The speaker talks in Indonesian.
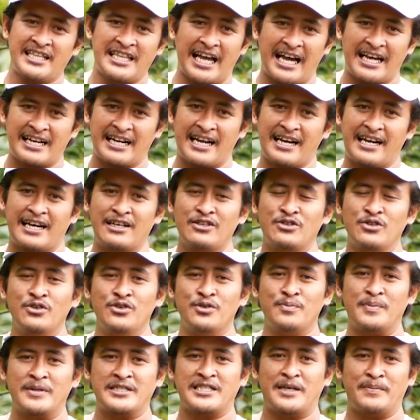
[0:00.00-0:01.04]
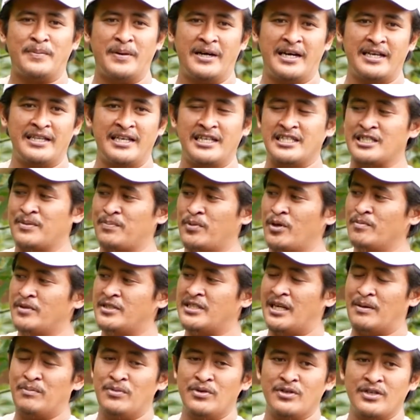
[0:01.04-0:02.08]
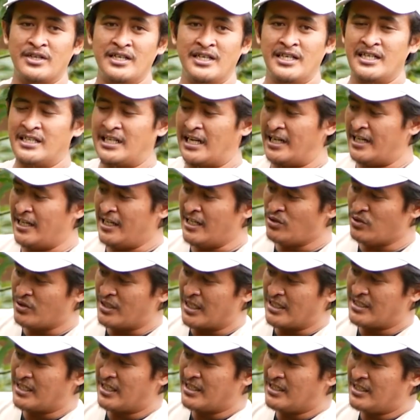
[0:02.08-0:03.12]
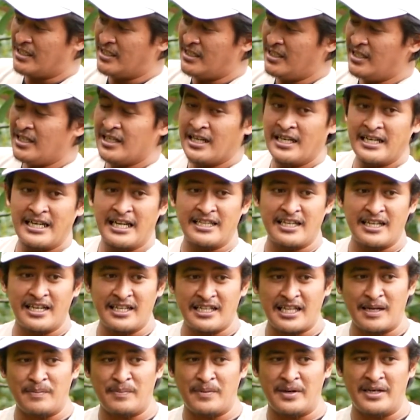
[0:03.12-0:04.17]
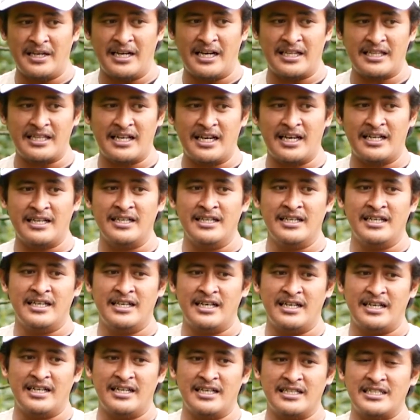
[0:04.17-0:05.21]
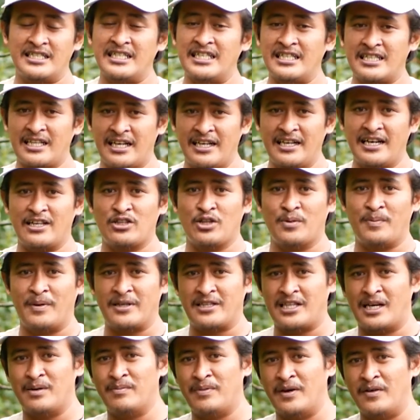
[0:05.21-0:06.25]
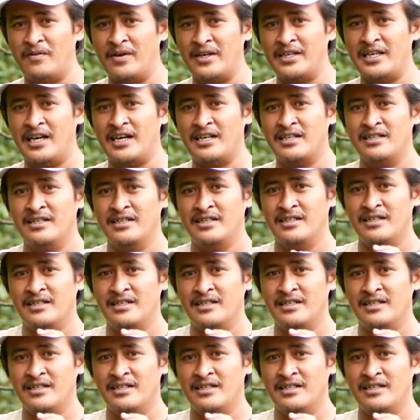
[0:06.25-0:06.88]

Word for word: kita arahkan dulu percabangannya sebelum disambung. Dan ini sudah jadi, nanti kita perlihatkan uh, eh, seedling atau batang bawah yang